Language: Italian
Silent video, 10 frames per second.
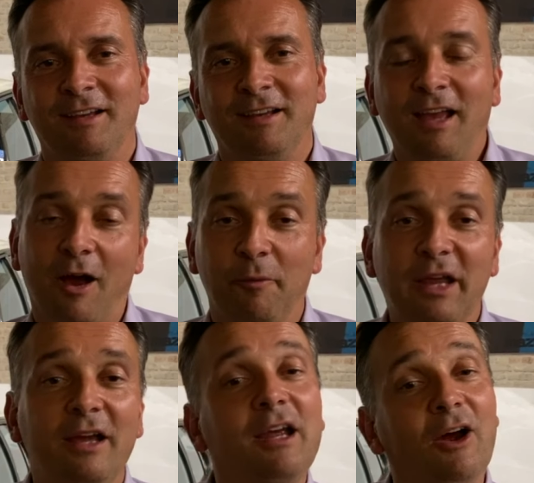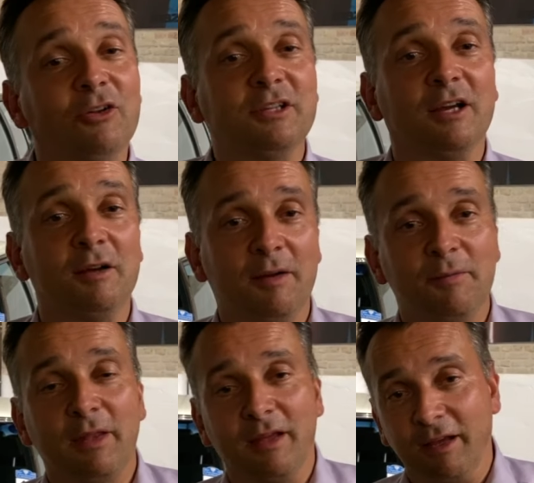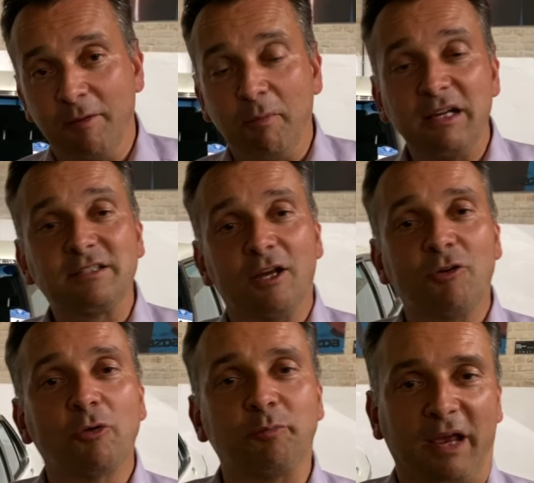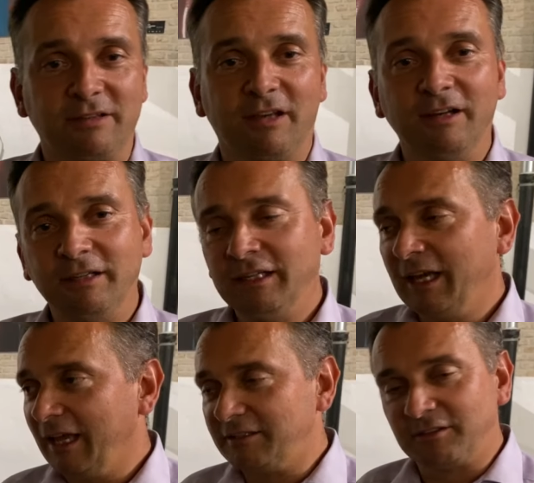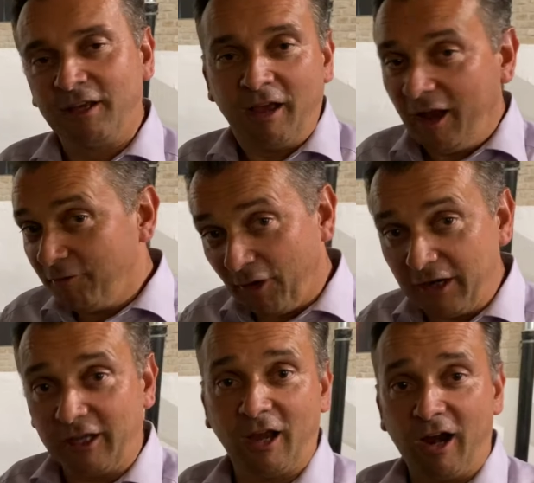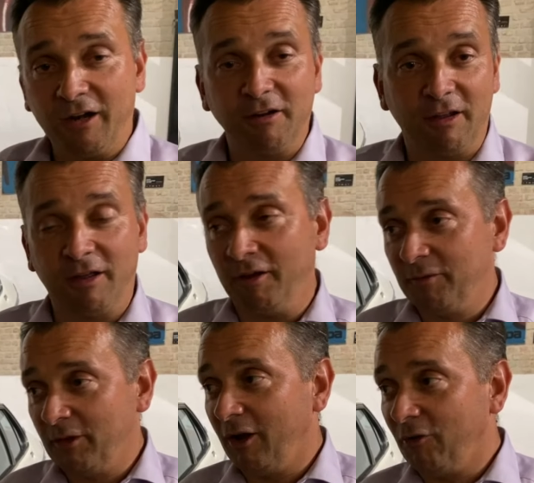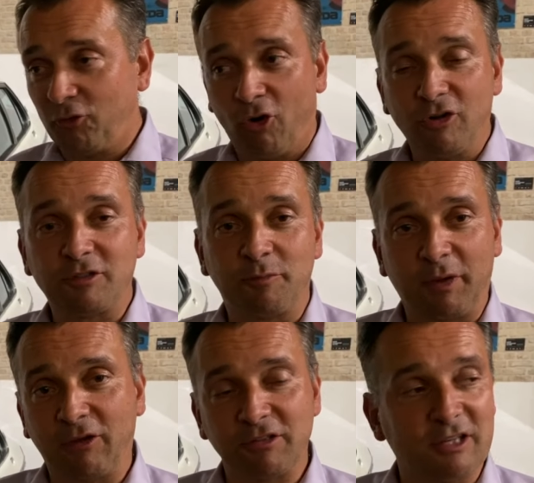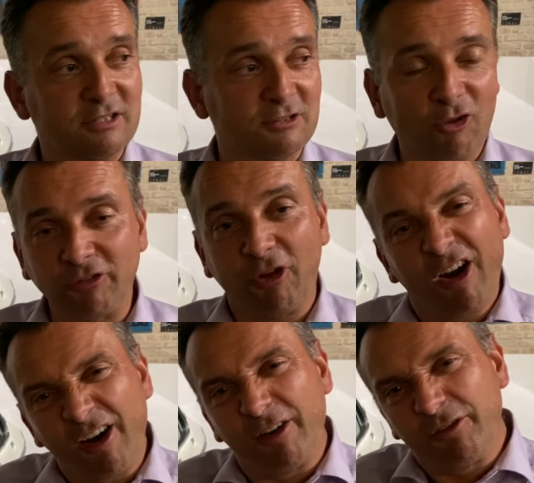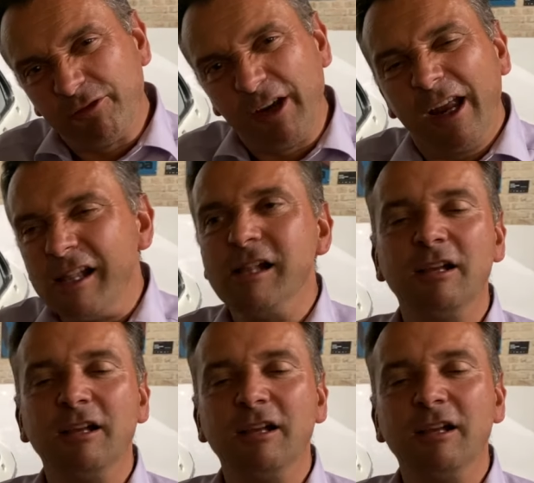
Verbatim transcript: Yeah, we are here on the Master Road Pacer. It's a funny car, of course, because it's not a real.